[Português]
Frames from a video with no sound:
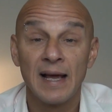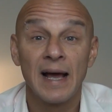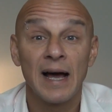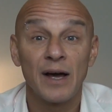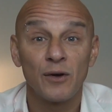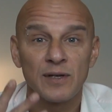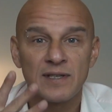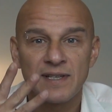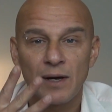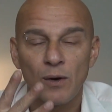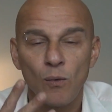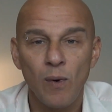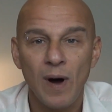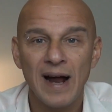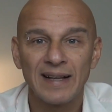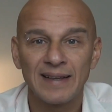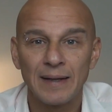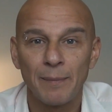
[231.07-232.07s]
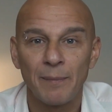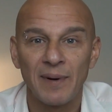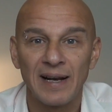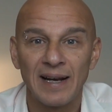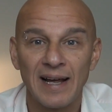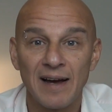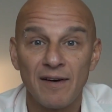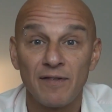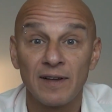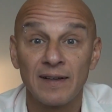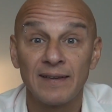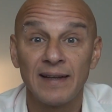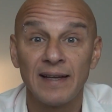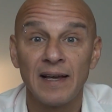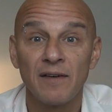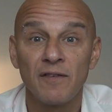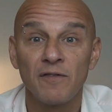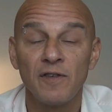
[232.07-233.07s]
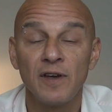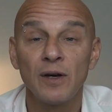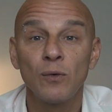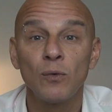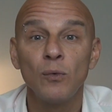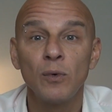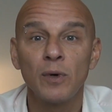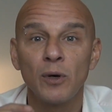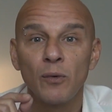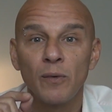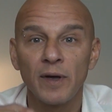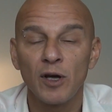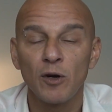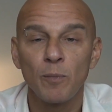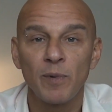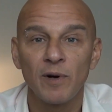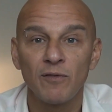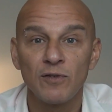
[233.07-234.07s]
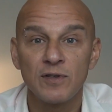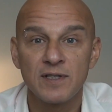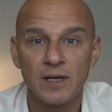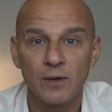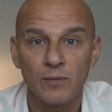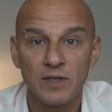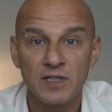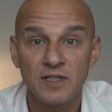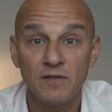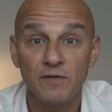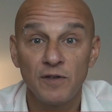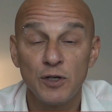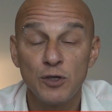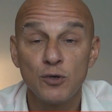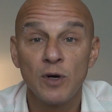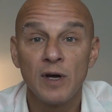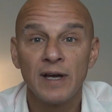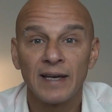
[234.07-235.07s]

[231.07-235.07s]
A nossa quarta palavra tem a ver com o que eu quero para você com esse vídeo,